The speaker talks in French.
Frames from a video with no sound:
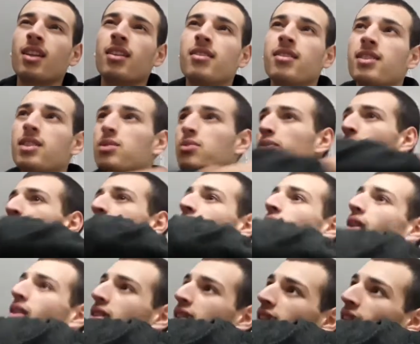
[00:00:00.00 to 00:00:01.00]

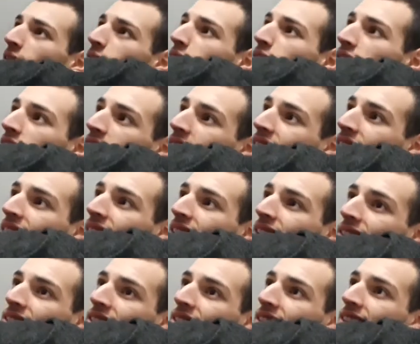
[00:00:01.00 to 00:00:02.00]

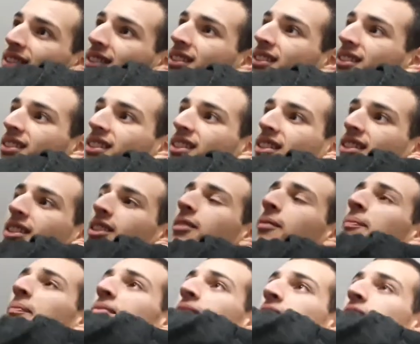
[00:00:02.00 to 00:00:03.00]
18h45, c'est
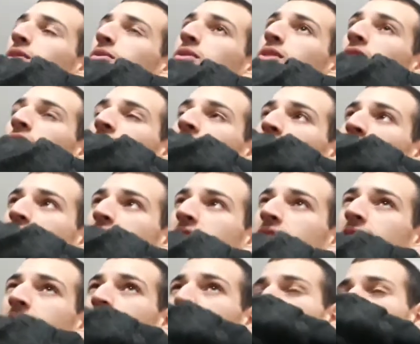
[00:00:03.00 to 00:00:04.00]
ça,
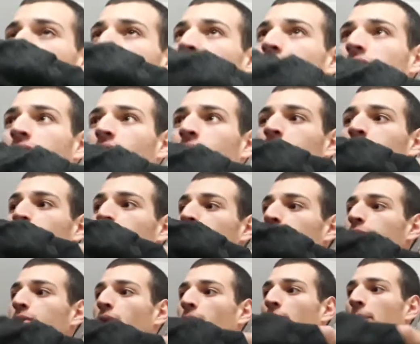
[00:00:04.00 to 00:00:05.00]
18h45 jusqu'à la
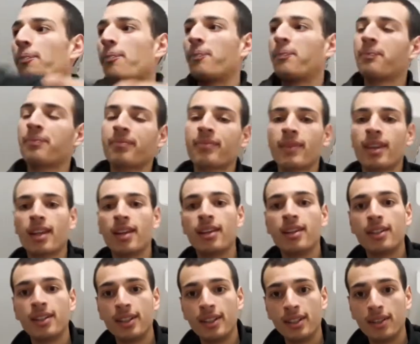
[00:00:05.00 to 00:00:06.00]
fermeture.
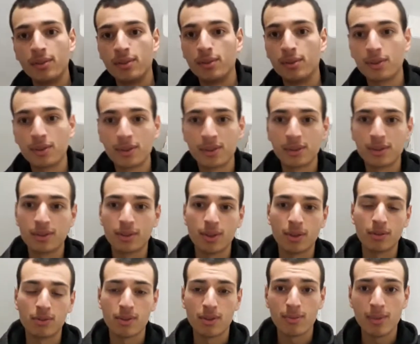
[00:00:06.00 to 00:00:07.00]
Donc
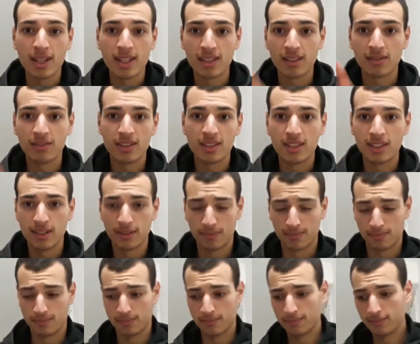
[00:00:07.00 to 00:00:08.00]
aujourd'hui maths et physique.
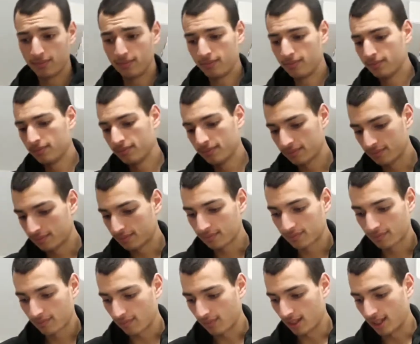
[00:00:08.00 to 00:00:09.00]

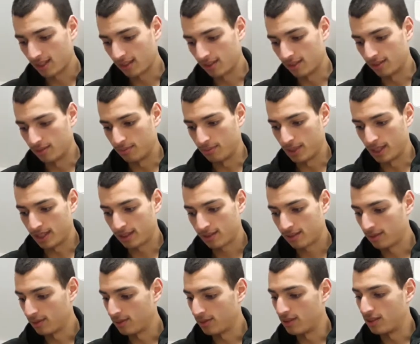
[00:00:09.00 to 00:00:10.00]
Euh, maths,
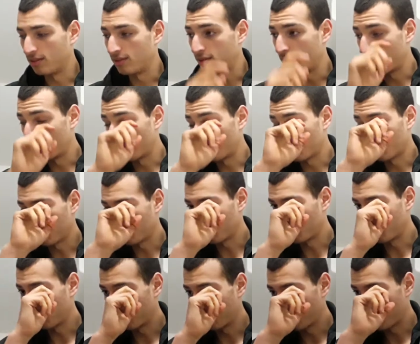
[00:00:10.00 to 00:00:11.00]
euh, j'ai vu les nombres
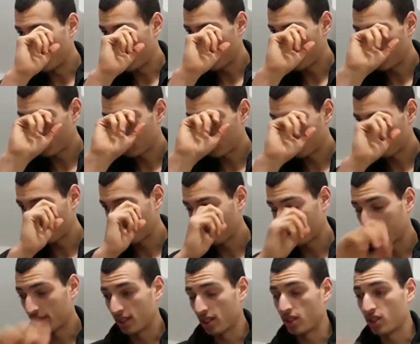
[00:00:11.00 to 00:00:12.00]
complexes,
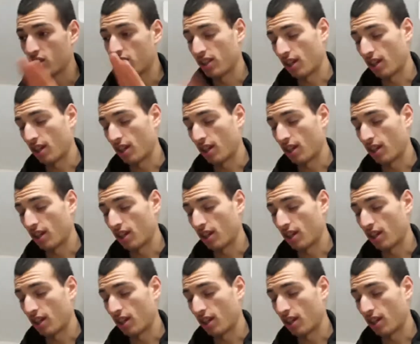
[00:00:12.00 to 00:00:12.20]
ça j'ai